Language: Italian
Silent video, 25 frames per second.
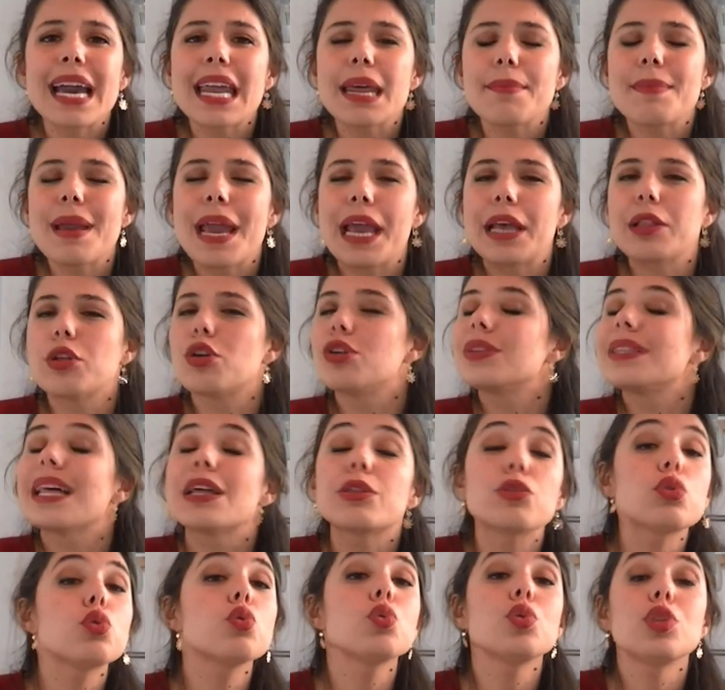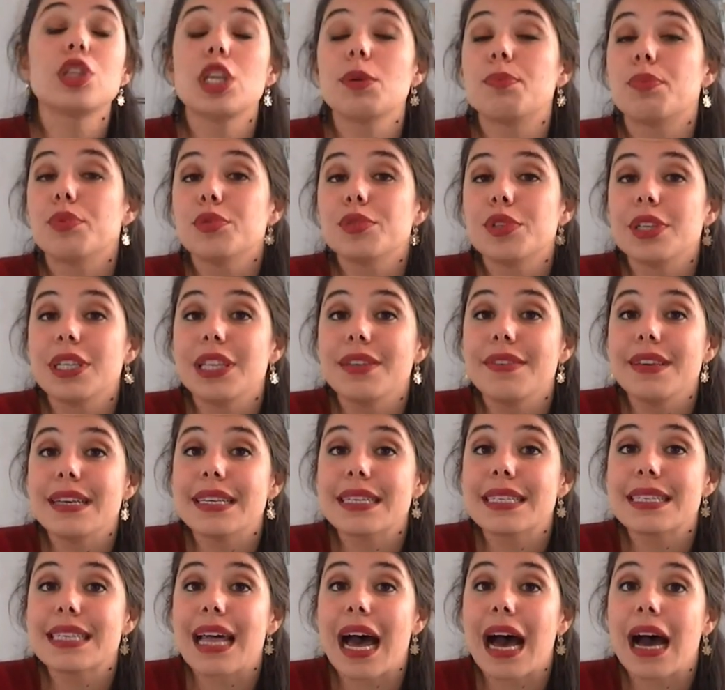meno da tutti i punti di
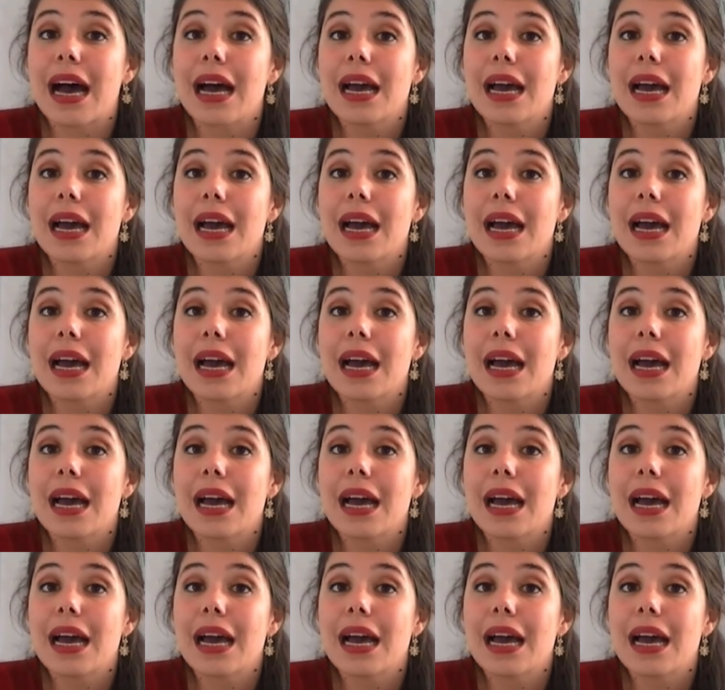vista,